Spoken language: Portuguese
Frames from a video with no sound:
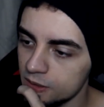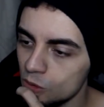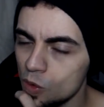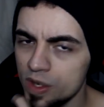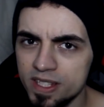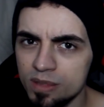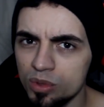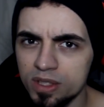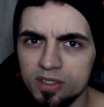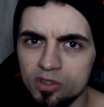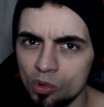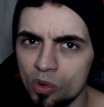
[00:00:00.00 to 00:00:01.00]
Eu conheci
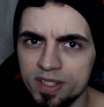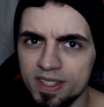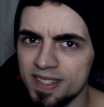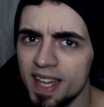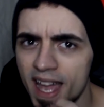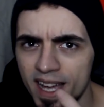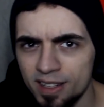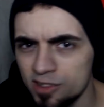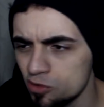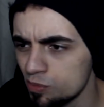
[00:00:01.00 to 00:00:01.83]
muitas coisas, regras do